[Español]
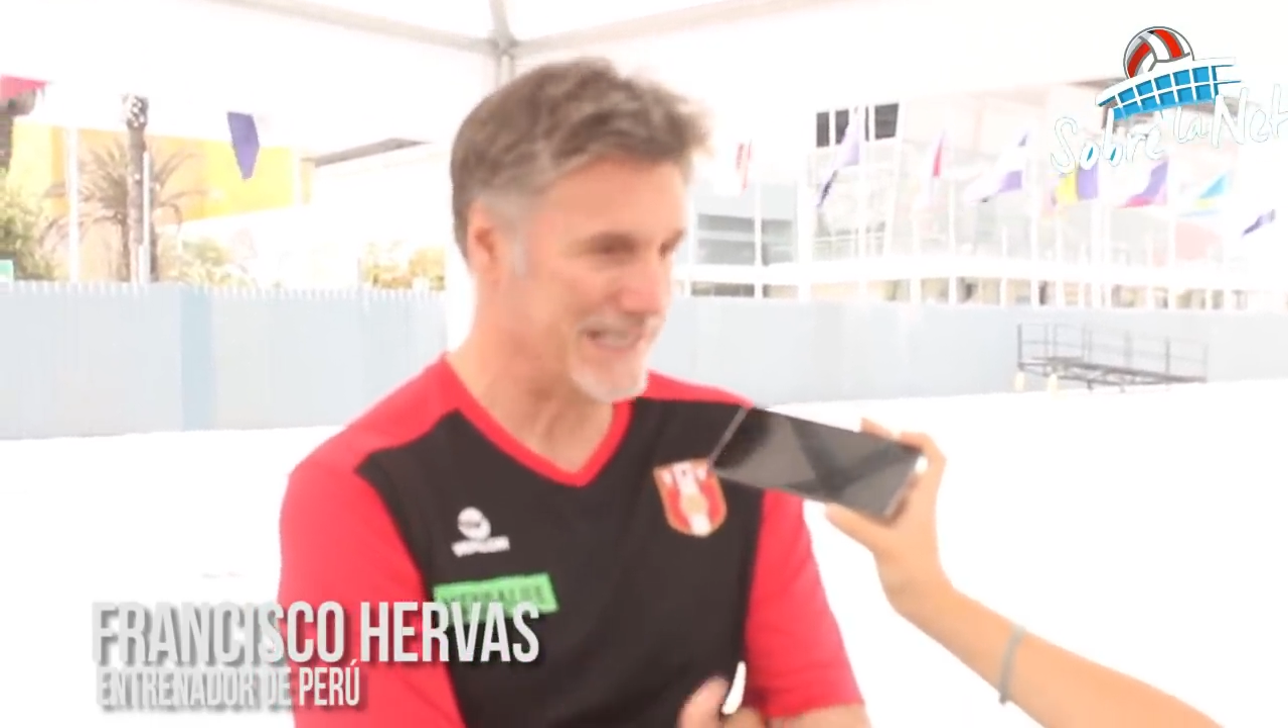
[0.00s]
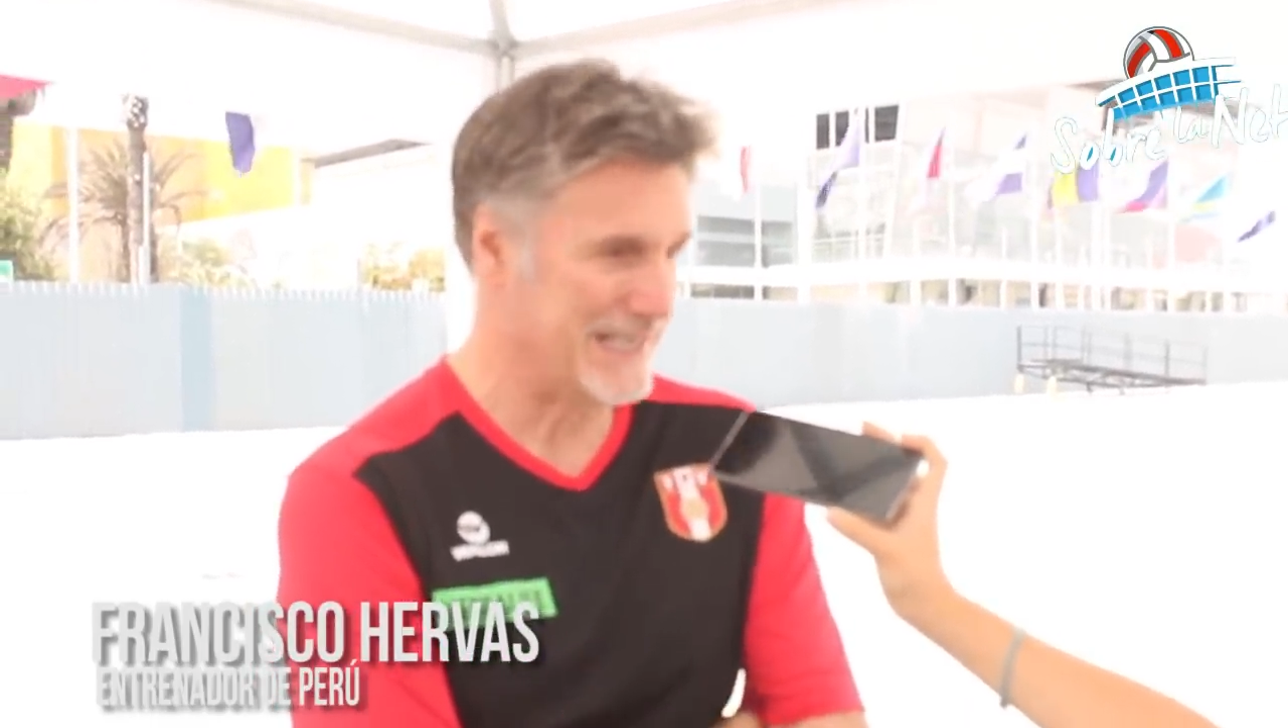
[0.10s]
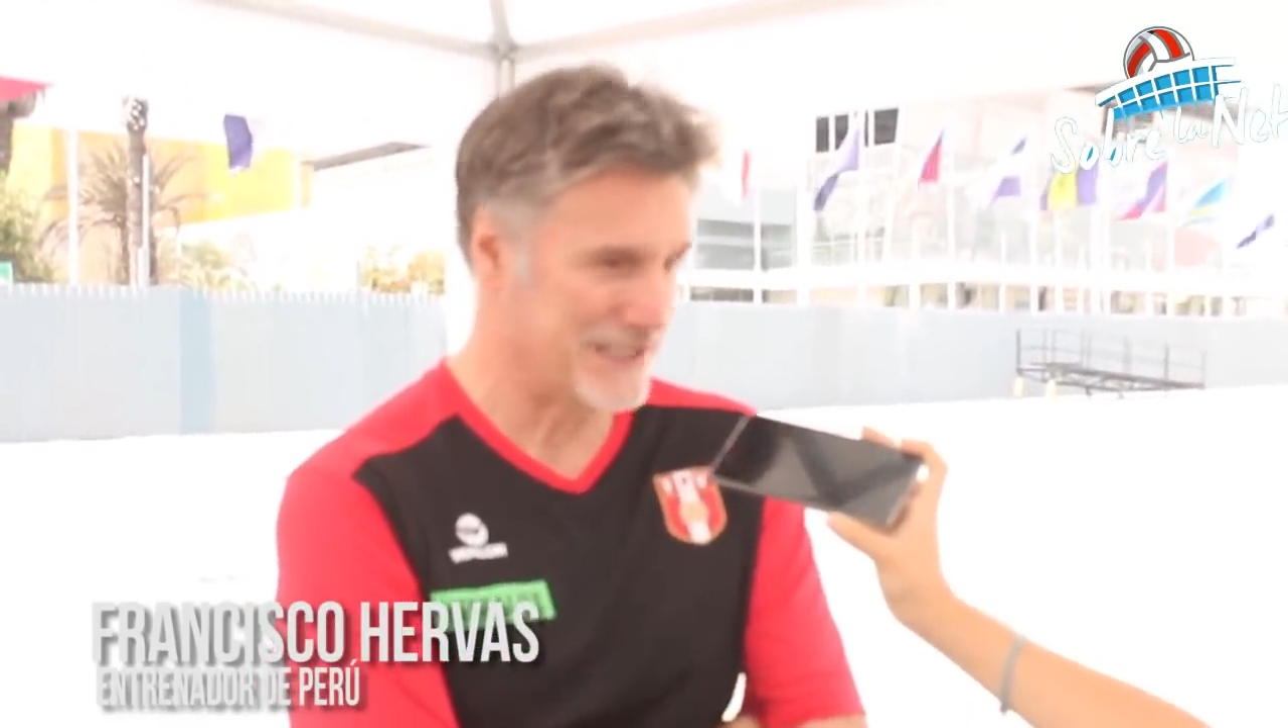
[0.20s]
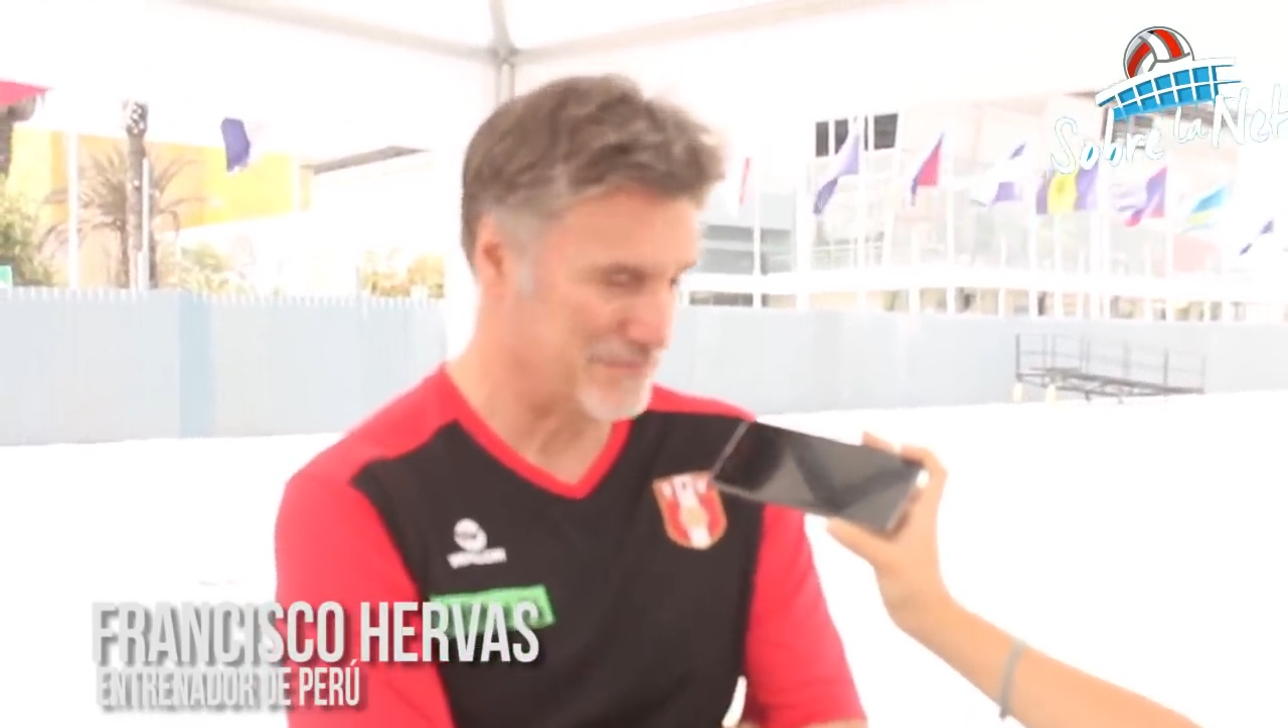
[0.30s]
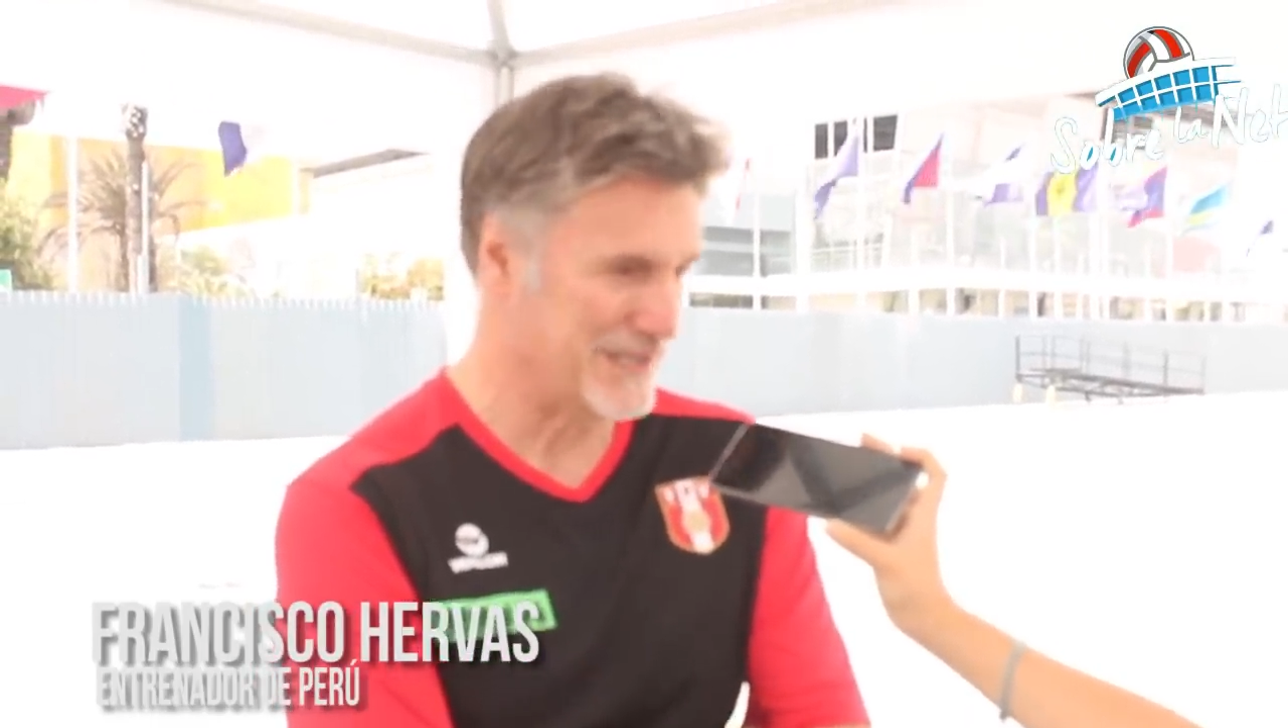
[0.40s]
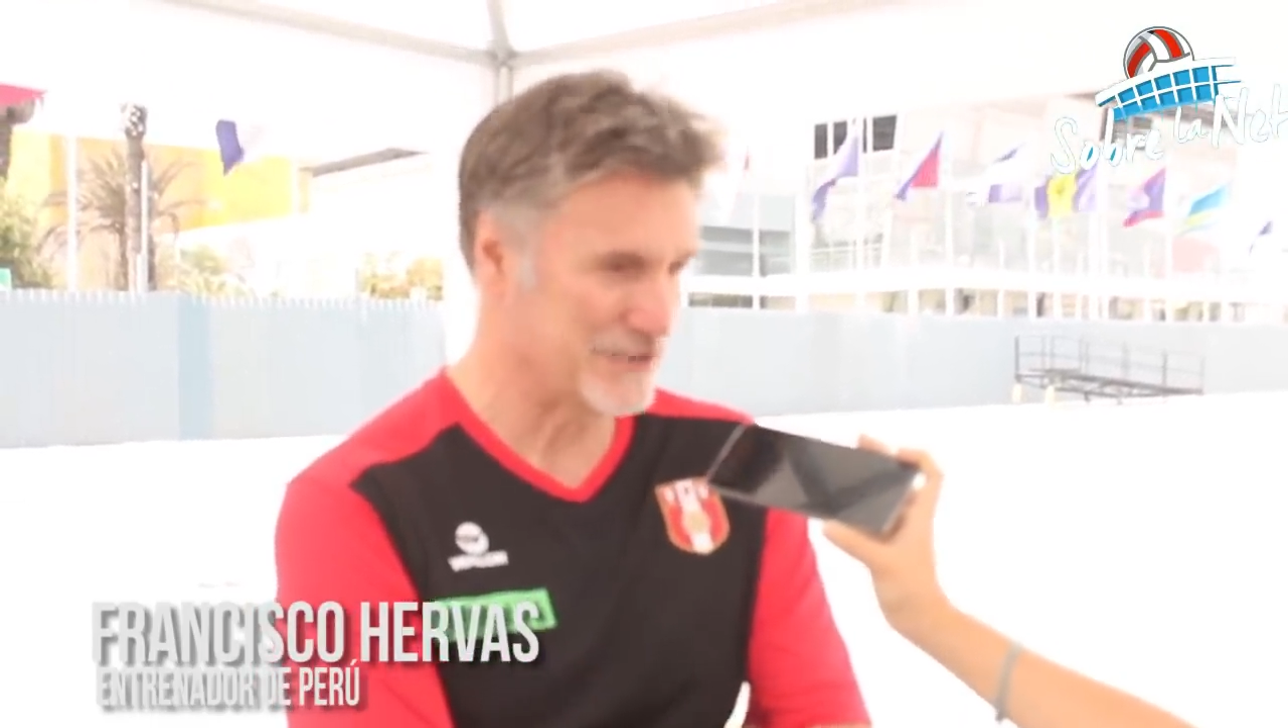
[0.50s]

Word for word: física,